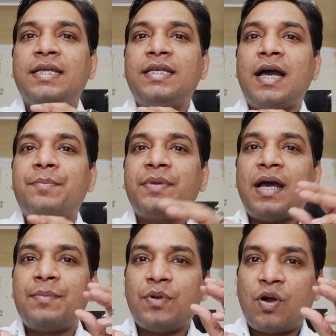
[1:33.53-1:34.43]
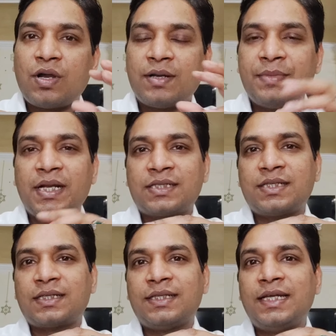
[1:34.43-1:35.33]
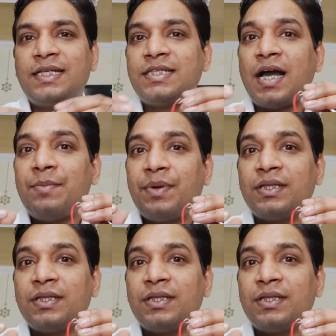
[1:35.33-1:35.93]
ये अपने आप लॉकर में रख सकते हैं जहाँ